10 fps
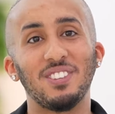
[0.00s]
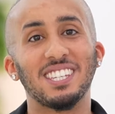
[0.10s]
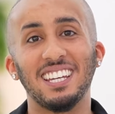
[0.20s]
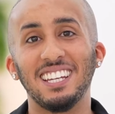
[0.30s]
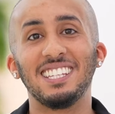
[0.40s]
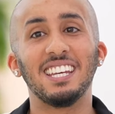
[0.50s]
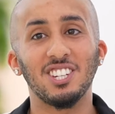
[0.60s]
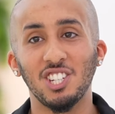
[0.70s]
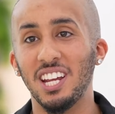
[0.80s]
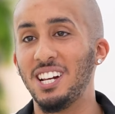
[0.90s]
es ging sehr
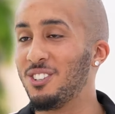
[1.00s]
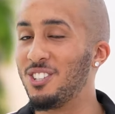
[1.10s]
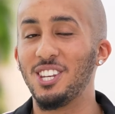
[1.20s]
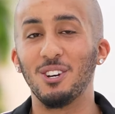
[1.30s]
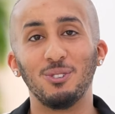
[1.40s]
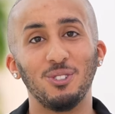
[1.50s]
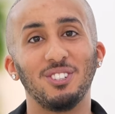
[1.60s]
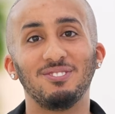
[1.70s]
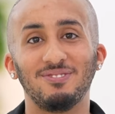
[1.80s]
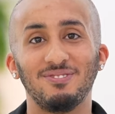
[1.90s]
schnell und sehr
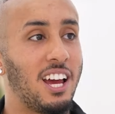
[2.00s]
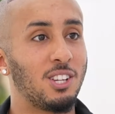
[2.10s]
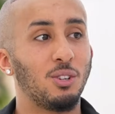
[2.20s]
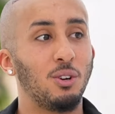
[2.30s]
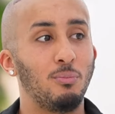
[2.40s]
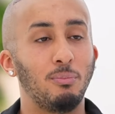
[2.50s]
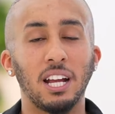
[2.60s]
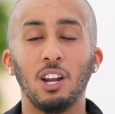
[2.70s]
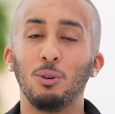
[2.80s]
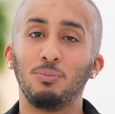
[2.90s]
gut. Also man
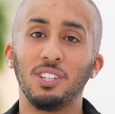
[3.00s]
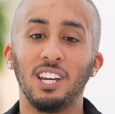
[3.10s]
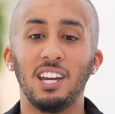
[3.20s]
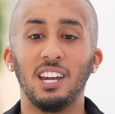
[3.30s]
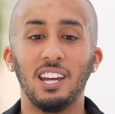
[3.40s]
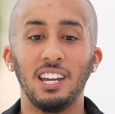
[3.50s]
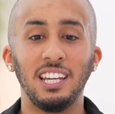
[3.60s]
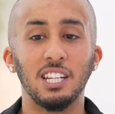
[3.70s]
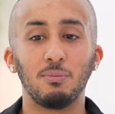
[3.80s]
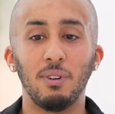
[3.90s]
glaubt äh,
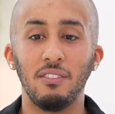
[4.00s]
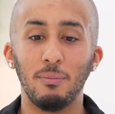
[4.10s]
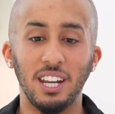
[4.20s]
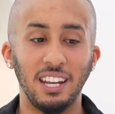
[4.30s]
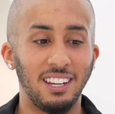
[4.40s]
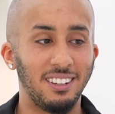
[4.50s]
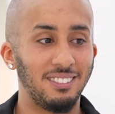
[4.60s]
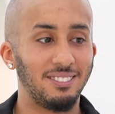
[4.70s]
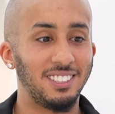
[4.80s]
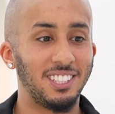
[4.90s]
jedes Mal, wenn man dann
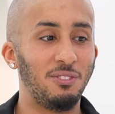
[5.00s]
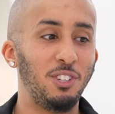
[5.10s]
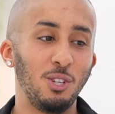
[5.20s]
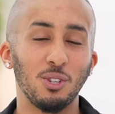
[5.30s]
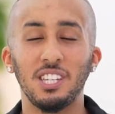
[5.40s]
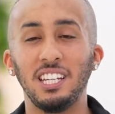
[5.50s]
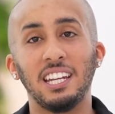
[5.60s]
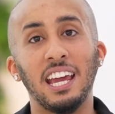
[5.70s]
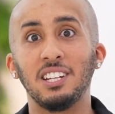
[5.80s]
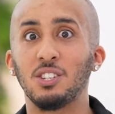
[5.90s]
die Videos
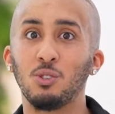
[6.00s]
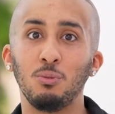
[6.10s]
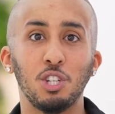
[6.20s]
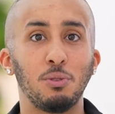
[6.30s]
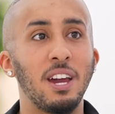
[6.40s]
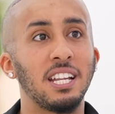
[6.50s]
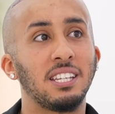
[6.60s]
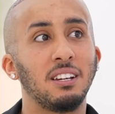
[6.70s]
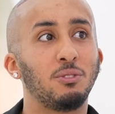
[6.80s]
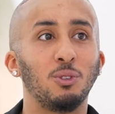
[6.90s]
sieht, hey, das ist übel
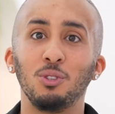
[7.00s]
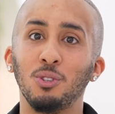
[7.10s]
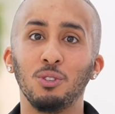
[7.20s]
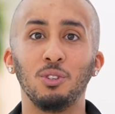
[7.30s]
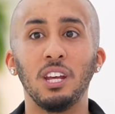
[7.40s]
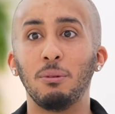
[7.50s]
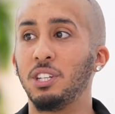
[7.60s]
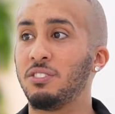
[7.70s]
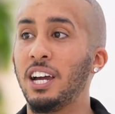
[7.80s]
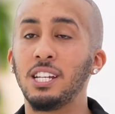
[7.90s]
schmerzhaft und und und, aber
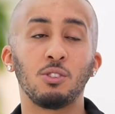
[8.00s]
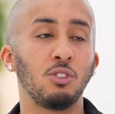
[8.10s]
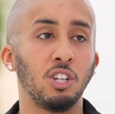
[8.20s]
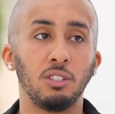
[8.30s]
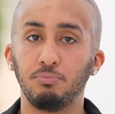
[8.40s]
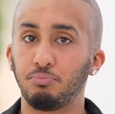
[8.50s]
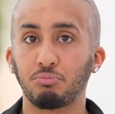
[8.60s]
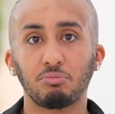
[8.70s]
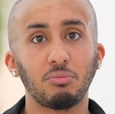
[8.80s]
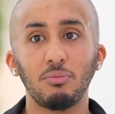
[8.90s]
ich war jetzt dort.
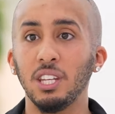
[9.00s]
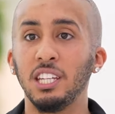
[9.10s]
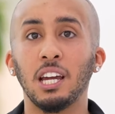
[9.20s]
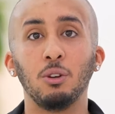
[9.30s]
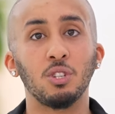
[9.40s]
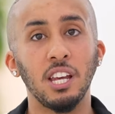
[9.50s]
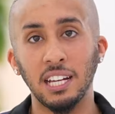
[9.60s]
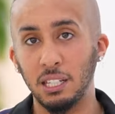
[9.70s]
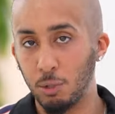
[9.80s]
Ich kann nur sagen, die